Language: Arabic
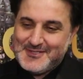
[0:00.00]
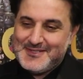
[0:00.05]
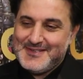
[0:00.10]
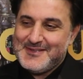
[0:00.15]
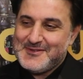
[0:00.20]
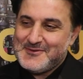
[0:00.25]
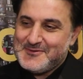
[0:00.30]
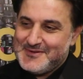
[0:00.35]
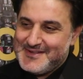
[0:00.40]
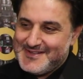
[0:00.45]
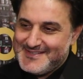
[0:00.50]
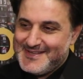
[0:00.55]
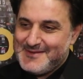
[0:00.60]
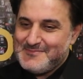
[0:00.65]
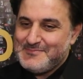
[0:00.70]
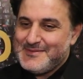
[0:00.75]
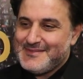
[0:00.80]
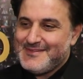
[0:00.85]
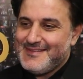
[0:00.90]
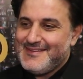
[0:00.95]
كثير والناس
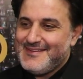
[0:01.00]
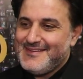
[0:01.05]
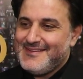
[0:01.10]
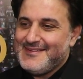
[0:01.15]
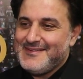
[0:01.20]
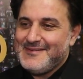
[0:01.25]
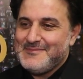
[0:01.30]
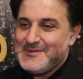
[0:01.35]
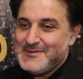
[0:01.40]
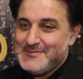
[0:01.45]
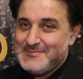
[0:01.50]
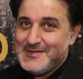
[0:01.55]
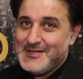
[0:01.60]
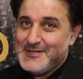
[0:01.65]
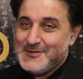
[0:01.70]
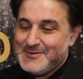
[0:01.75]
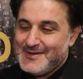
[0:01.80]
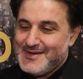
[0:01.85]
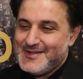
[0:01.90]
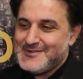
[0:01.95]
حبتها
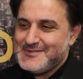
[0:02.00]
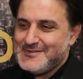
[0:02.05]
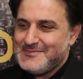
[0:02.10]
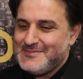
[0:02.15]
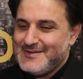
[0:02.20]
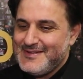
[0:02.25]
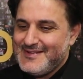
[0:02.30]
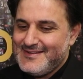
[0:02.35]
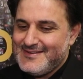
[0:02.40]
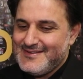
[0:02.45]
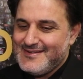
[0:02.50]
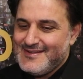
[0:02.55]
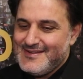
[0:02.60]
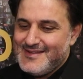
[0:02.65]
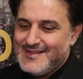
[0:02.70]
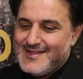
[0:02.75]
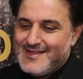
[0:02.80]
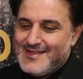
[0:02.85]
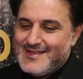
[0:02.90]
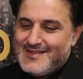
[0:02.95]
بلبنان وخارج لبنان
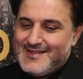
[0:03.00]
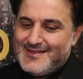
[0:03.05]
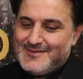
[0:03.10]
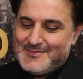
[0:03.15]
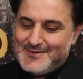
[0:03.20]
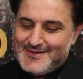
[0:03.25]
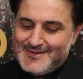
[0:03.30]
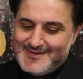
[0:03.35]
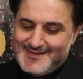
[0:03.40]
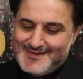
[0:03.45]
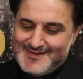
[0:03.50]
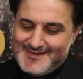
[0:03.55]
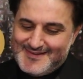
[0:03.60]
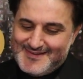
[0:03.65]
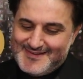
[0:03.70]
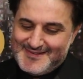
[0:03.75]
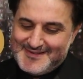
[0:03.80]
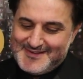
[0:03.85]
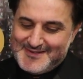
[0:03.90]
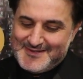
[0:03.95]

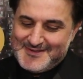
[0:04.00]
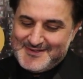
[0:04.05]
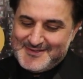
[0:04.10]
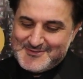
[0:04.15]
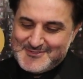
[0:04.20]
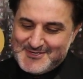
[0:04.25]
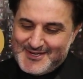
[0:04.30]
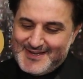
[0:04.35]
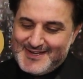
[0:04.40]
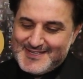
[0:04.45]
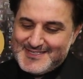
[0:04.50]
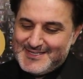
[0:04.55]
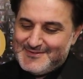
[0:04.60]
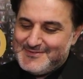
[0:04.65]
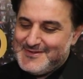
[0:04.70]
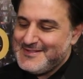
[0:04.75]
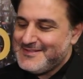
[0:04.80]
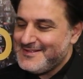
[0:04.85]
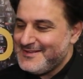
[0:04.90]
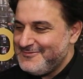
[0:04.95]
بقى ان شاء الله
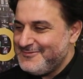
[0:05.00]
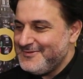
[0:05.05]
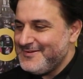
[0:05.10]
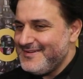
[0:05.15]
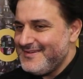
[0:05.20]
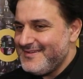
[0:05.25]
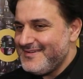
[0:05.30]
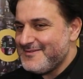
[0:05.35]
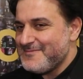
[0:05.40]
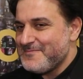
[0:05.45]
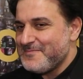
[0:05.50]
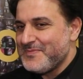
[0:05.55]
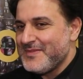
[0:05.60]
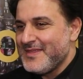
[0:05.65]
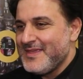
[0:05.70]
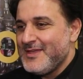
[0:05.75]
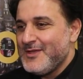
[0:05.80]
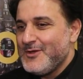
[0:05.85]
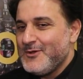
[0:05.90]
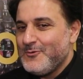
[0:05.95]
صيفيه تكفي هيك
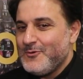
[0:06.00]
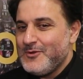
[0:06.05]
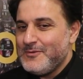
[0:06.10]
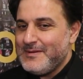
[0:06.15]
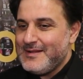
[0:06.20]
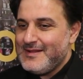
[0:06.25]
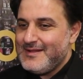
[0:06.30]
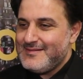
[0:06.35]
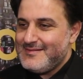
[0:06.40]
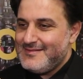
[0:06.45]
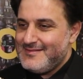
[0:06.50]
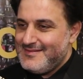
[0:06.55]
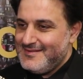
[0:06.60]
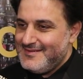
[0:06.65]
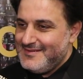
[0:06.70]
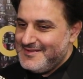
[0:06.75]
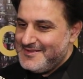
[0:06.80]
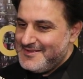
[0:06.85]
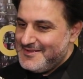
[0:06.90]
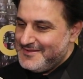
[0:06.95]
والبلد
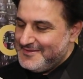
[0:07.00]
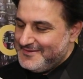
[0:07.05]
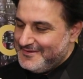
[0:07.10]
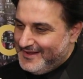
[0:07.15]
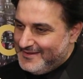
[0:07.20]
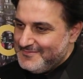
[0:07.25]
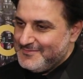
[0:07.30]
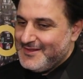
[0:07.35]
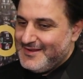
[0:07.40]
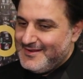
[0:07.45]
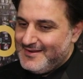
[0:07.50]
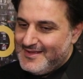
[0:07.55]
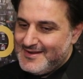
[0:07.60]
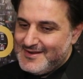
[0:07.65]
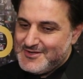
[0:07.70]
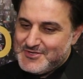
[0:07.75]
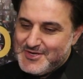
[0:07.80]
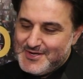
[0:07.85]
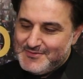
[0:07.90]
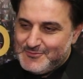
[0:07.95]
الحمد لله
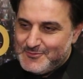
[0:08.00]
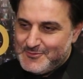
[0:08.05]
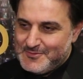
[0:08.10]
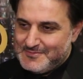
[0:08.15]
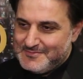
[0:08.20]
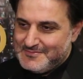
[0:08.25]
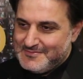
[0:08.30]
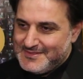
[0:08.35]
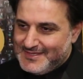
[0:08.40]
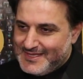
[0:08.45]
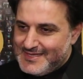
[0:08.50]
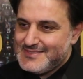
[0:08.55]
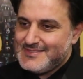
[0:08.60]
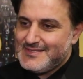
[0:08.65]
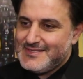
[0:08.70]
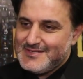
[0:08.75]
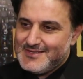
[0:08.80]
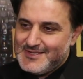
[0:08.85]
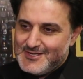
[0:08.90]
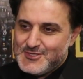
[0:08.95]
انا شايفه
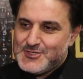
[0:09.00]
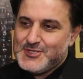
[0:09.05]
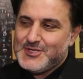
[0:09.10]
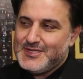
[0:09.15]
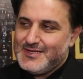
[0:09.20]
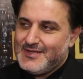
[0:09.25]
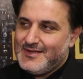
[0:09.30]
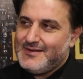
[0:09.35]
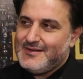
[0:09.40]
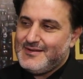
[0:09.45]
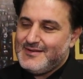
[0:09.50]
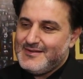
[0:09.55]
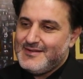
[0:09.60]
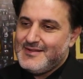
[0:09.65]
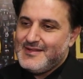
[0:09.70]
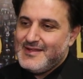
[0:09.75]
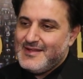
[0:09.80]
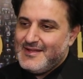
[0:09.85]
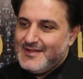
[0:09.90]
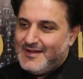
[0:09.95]
متحسن كل شيء يعني
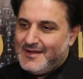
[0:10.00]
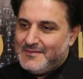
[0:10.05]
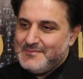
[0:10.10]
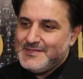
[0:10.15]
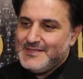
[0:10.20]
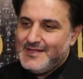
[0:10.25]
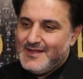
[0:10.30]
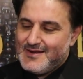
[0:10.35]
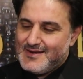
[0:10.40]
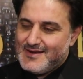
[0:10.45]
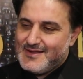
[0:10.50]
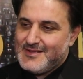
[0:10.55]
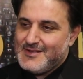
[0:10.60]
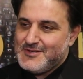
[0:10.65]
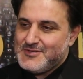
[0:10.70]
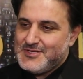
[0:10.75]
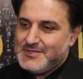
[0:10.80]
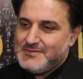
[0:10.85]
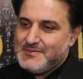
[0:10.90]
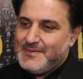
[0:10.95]
عم يتحرك
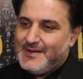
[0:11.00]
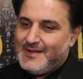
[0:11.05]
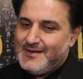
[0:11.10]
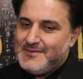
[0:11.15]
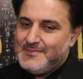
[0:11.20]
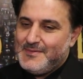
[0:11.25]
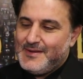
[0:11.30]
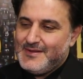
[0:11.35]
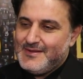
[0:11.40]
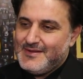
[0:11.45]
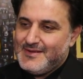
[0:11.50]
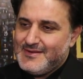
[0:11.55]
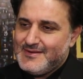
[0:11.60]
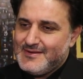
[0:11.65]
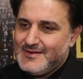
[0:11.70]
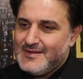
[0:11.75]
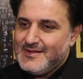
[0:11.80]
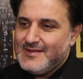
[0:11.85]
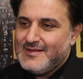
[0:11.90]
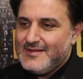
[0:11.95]
كل شيء بمحل معين
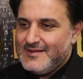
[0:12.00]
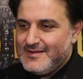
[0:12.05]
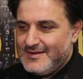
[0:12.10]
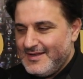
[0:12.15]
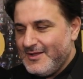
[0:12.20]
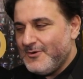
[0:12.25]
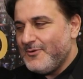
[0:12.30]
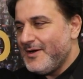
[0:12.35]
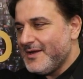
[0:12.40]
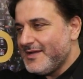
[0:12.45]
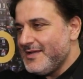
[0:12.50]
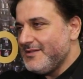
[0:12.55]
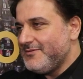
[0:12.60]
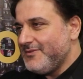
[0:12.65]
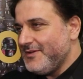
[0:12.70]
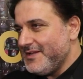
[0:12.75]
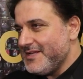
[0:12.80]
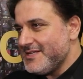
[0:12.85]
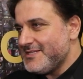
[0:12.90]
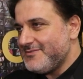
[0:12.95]
لو اكيد
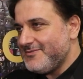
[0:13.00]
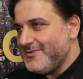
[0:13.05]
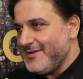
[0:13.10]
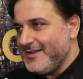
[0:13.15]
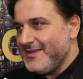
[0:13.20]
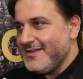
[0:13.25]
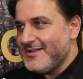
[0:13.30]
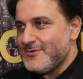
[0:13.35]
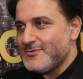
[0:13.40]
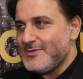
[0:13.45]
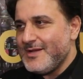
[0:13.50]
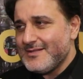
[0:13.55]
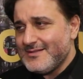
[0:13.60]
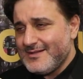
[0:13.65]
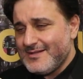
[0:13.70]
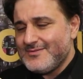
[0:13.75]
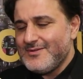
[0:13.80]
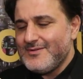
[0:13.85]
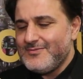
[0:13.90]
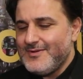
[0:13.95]
في ناس فقيره وتحت
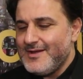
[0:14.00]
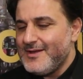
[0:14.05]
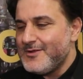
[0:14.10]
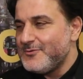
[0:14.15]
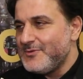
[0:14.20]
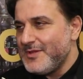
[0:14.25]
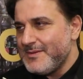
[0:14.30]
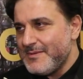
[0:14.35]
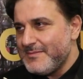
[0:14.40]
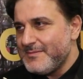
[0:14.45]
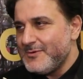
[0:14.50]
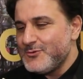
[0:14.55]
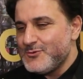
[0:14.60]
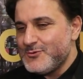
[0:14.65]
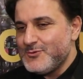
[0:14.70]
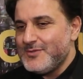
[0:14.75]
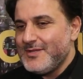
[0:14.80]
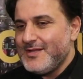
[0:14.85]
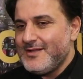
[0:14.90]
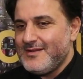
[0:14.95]
خط الفقر ودائما
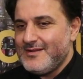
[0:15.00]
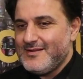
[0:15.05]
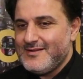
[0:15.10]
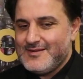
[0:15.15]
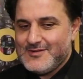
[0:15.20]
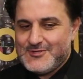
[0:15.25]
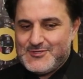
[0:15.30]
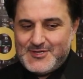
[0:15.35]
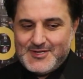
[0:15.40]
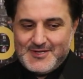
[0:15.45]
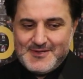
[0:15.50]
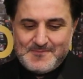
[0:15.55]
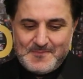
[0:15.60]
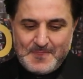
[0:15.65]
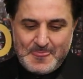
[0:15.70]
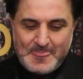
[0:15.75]
موجوده الاشياء